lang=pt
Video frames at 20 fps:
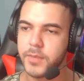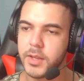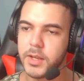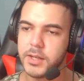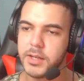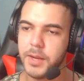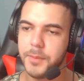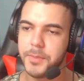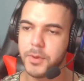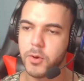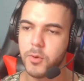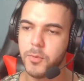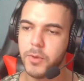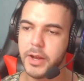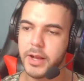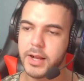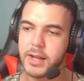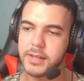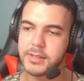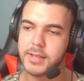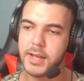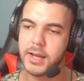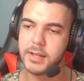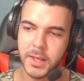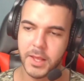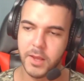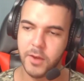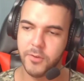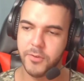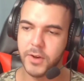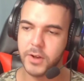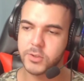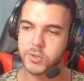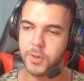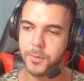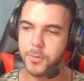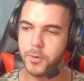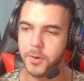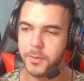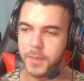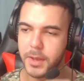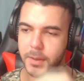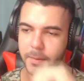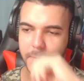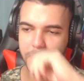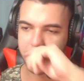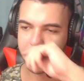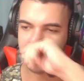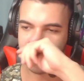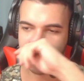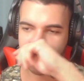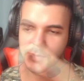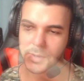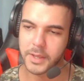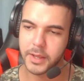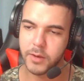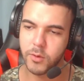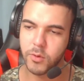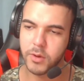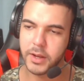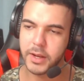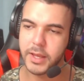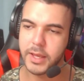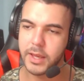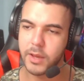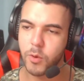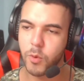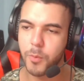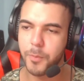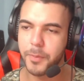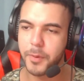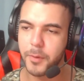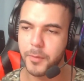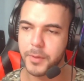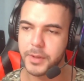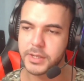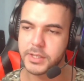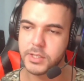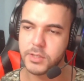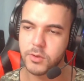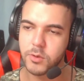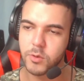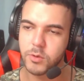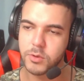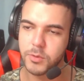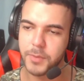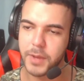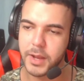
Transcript: Já pegou mulher casada? Eu falo só por meme. Tá maluco? E nunca ninguém comprometido quanto mais